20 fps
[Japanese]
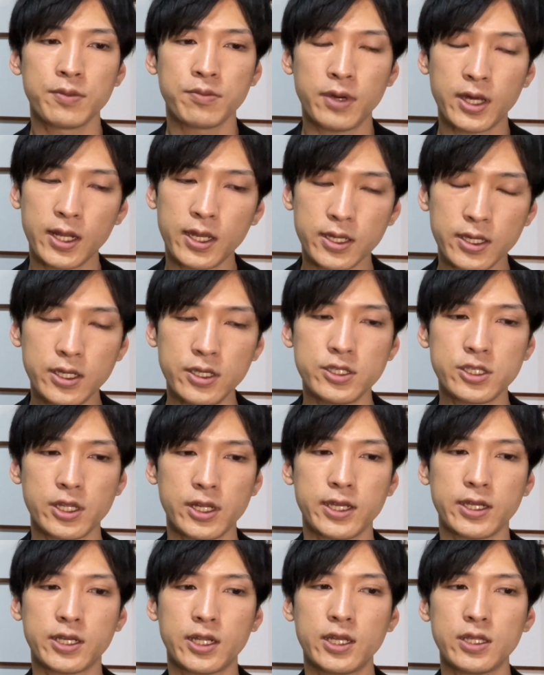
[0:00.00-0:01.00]
まだいいんじゃ
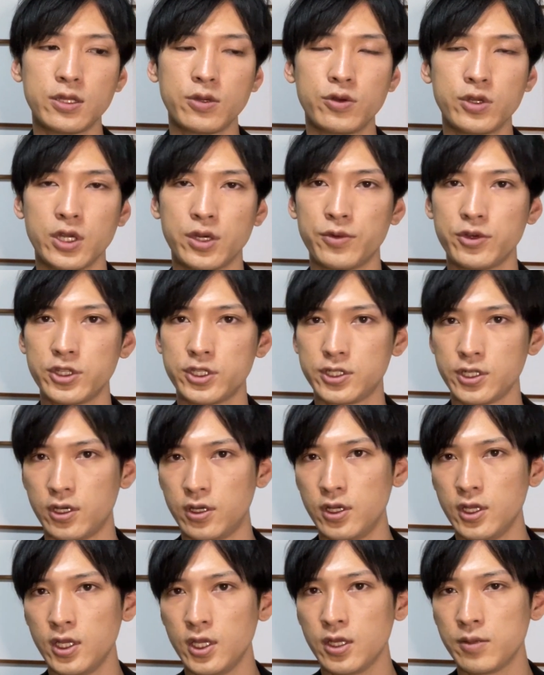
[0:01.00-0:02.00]
ないかなというふうに思うんですよ。